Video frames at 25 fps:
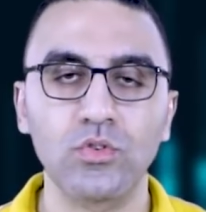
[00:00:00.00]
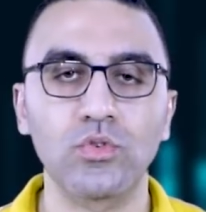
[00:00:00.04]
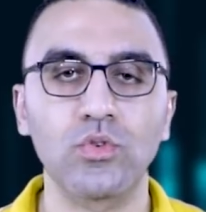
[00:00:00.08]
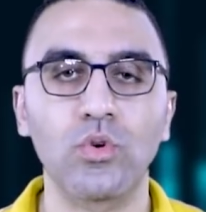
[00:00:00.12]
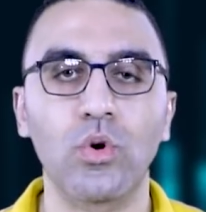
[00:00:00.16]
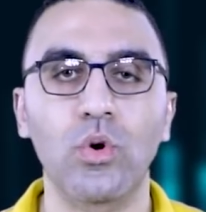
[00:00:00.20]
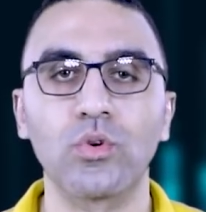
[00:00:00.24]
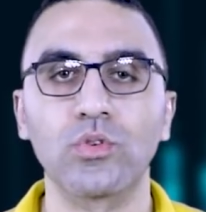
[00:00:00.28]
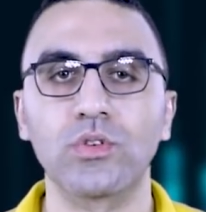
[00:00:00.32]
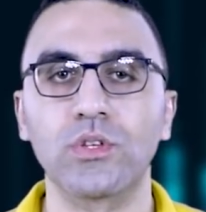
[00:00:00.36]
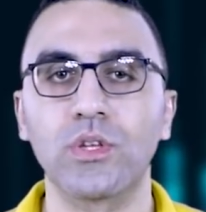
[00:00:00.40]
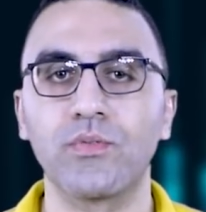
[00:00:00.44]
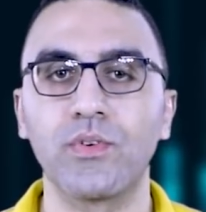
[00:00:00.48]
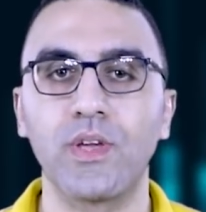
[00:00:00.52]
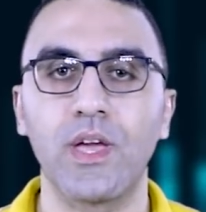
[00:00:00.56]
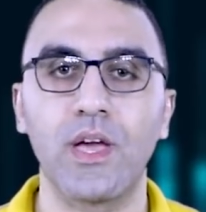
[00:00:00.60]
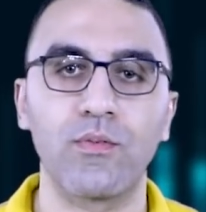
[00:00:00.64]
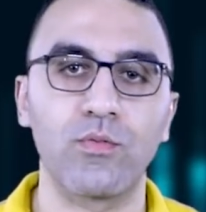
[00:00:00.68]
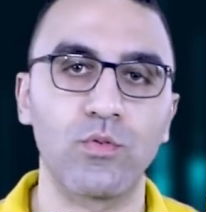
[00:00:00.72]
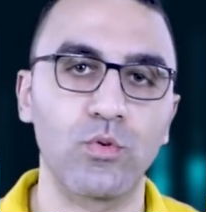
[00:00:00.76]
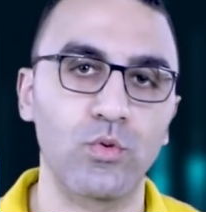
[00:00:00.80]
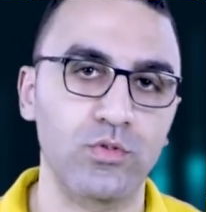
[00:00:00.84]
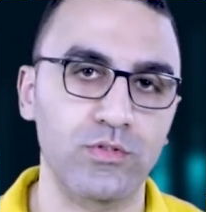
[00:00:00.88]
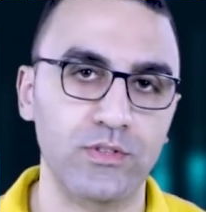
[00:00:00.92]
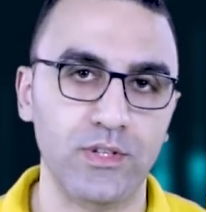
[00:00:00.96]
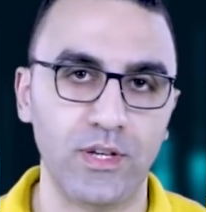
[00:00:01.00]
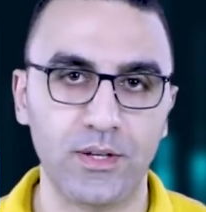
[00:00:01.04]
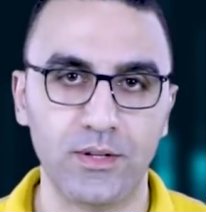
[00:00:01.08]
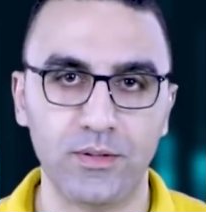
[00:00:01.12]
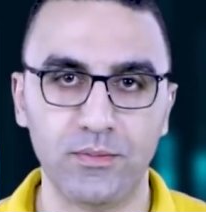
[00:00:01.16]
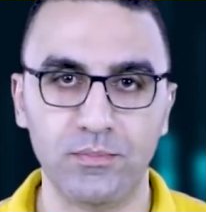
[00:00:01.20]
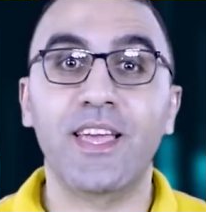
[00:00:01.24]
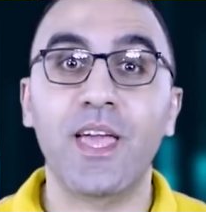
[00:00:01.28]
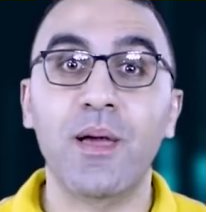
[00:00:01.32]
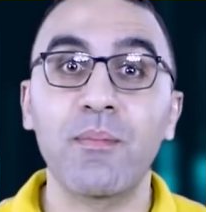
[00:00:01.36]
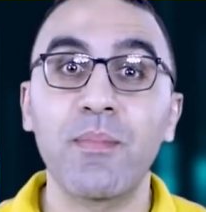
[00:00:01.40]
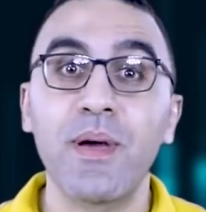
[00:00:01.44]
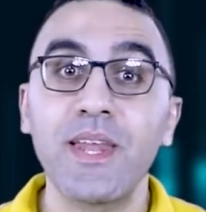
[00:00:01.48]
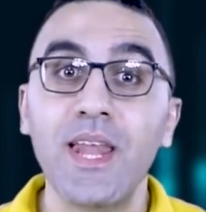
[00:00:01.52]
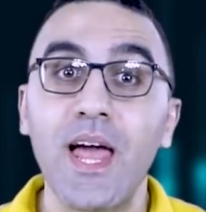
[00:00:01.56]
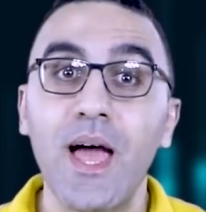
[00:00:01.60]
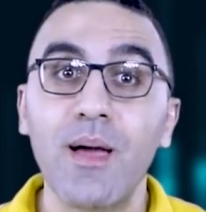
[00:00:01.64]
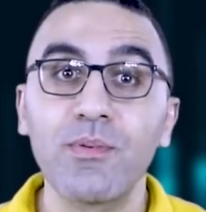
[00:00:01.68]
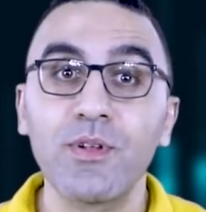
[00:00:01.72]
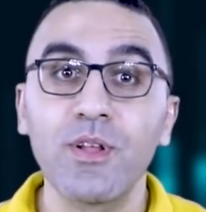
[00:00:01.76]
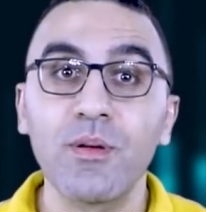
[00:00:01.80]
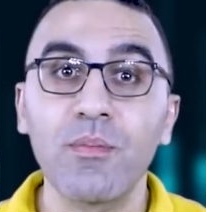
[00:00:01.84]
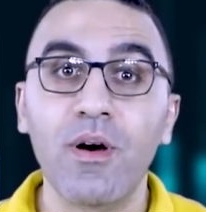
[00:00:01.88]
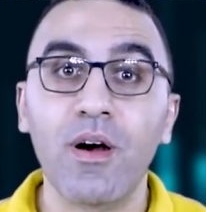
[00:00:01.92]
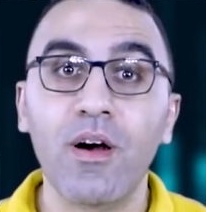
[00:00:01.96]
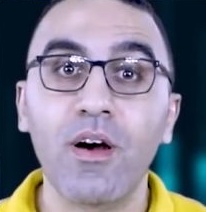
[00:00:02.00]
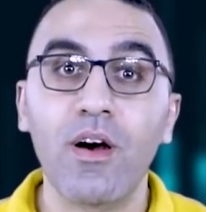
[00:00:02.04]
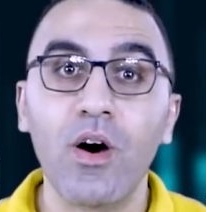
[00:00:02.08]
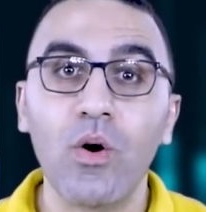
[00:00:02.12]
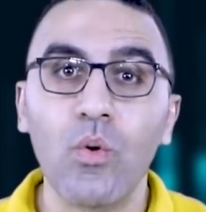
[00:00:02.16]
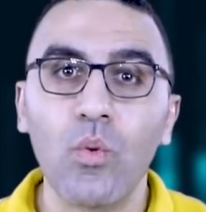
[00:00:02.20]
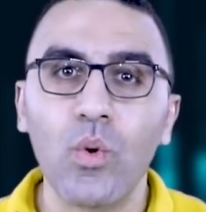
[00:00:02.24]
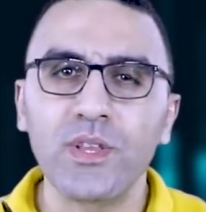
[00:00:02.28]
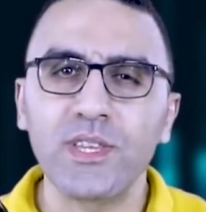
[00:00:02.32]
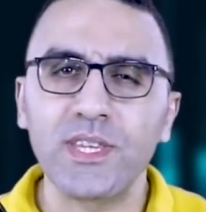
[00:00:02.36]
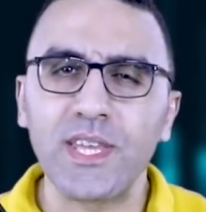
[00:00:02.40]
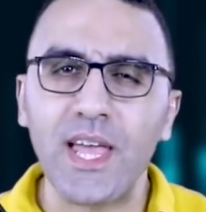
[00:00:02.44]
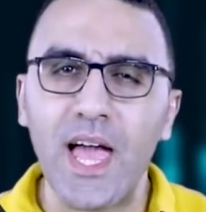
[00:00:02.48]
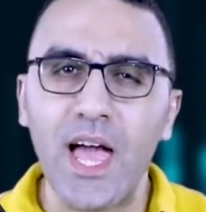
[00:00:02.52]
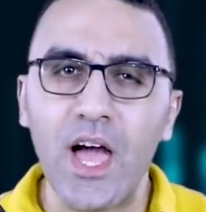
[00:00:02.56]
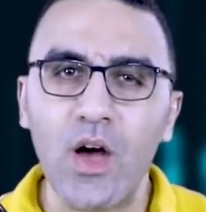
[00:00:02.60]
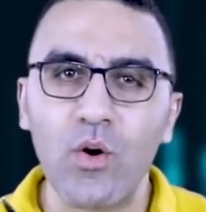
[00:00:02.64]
تحط فيها فلوسك كمان قبل ما نغوط